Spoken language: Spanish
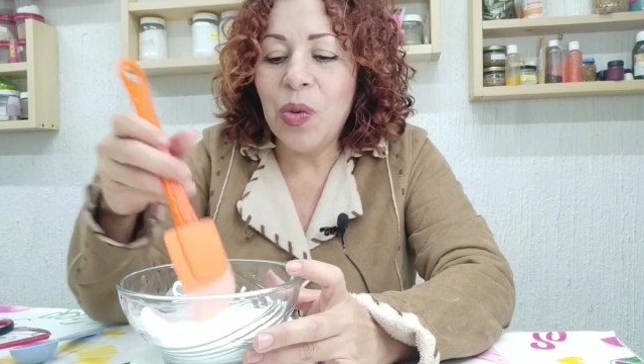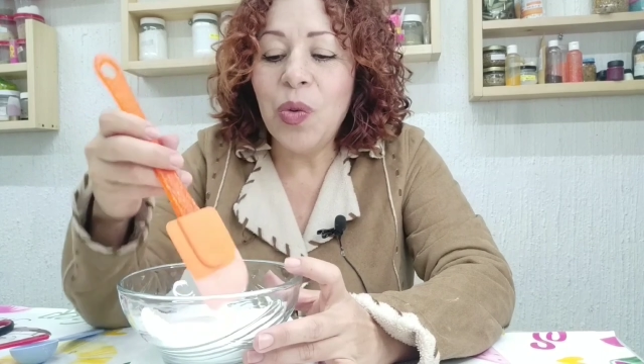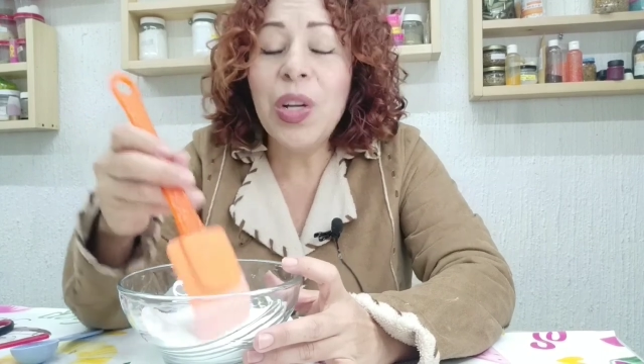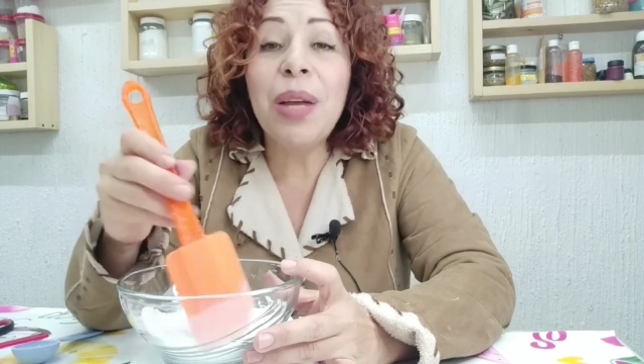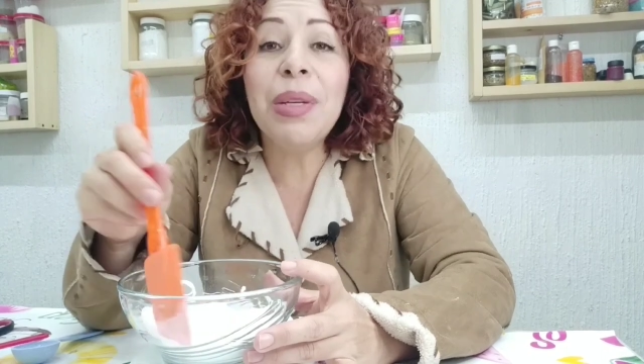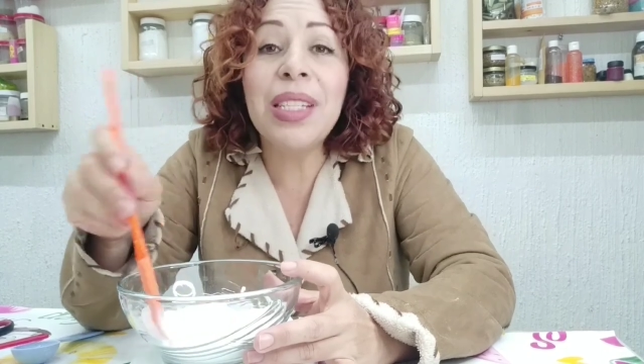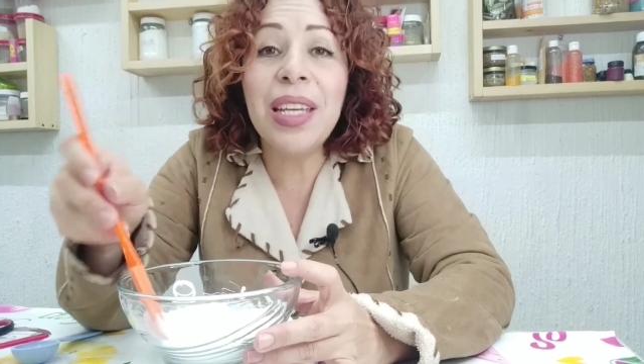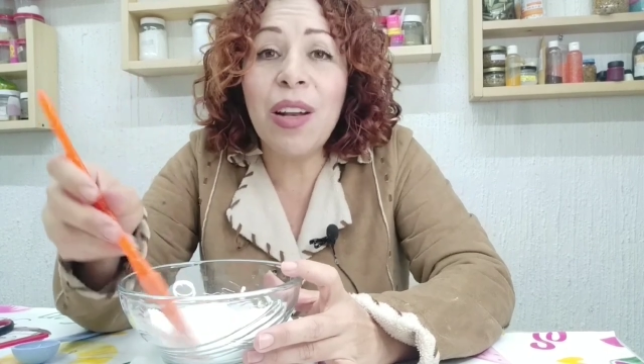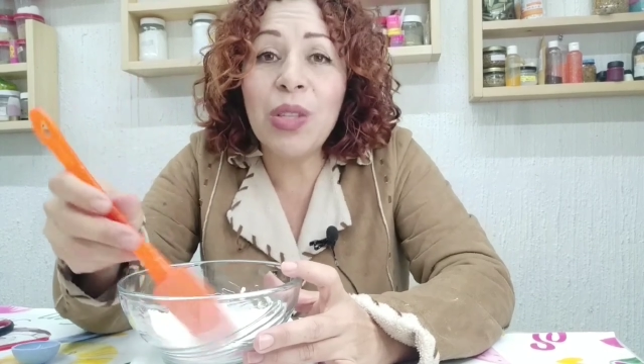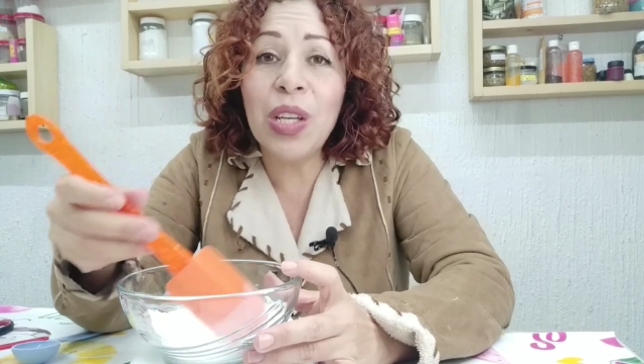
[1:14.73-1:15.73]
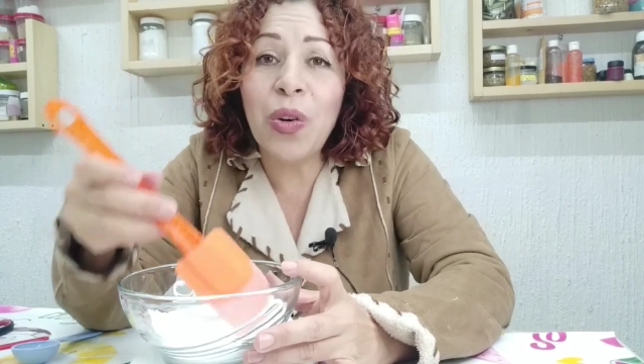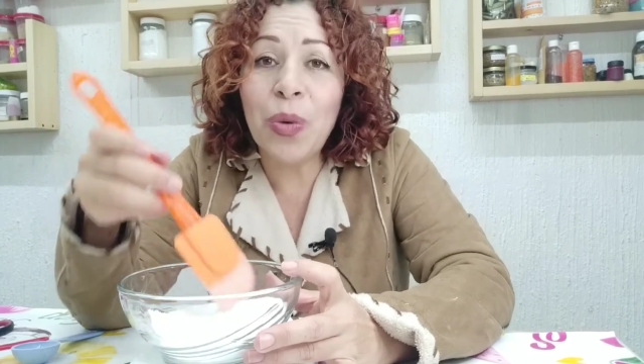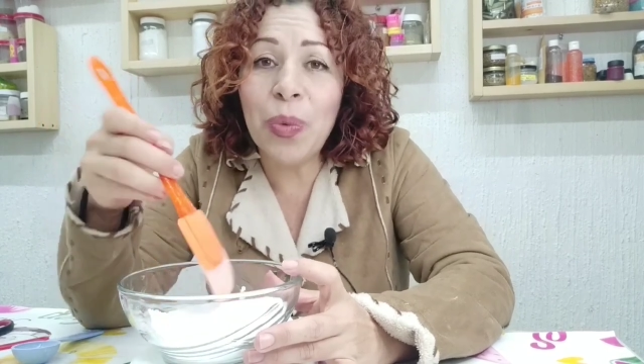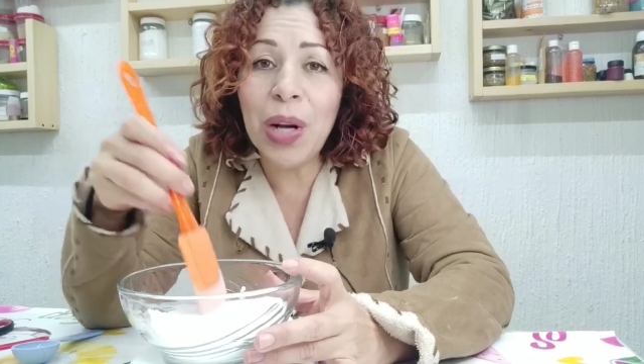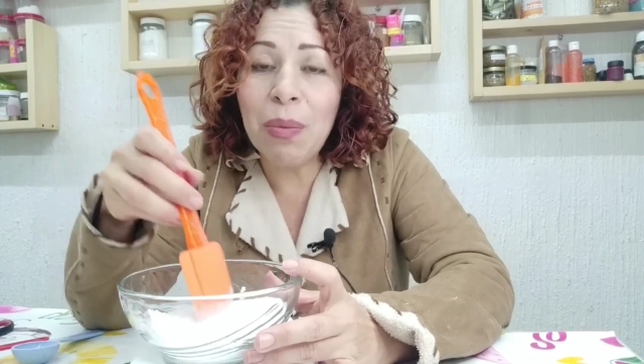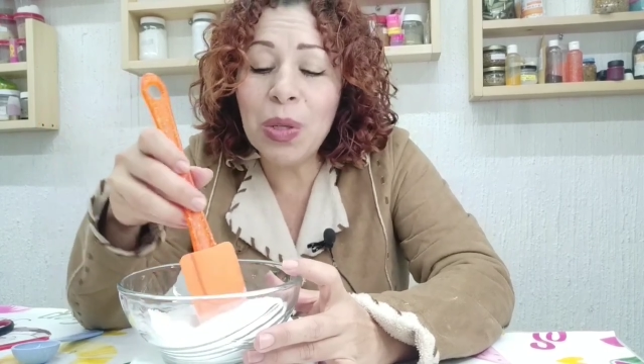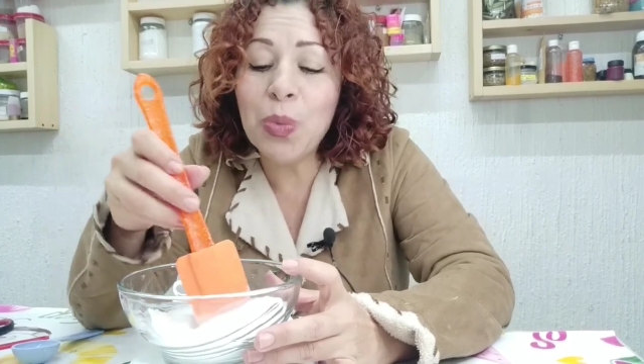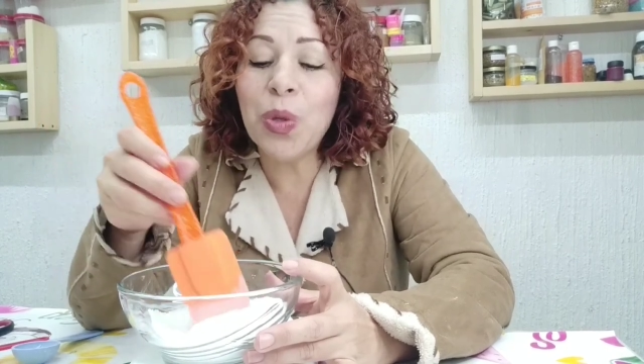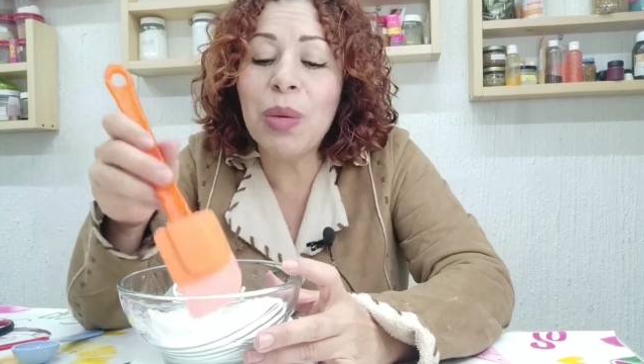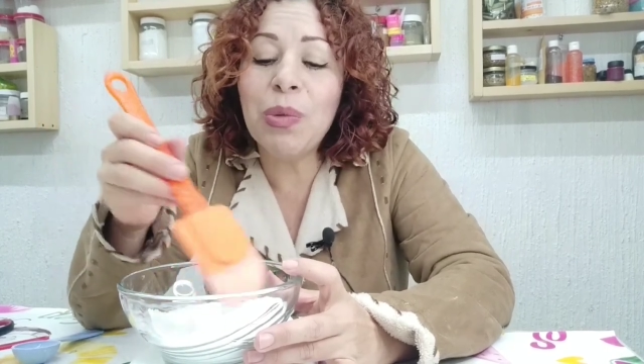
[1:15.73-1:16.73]
Una vez que los incorporamos
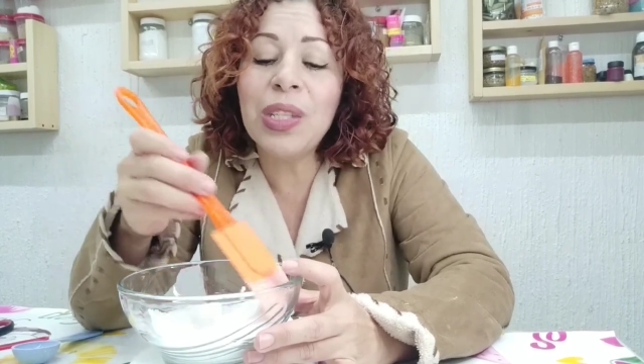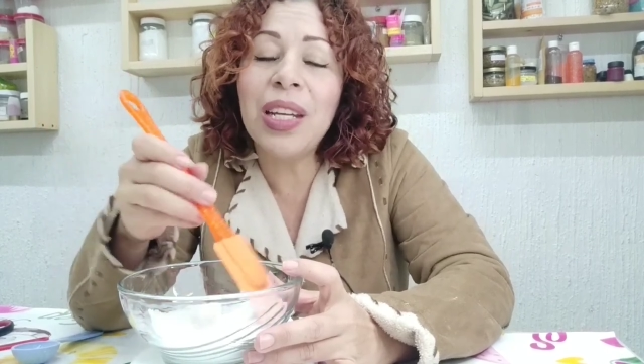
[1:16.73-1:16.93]
podemos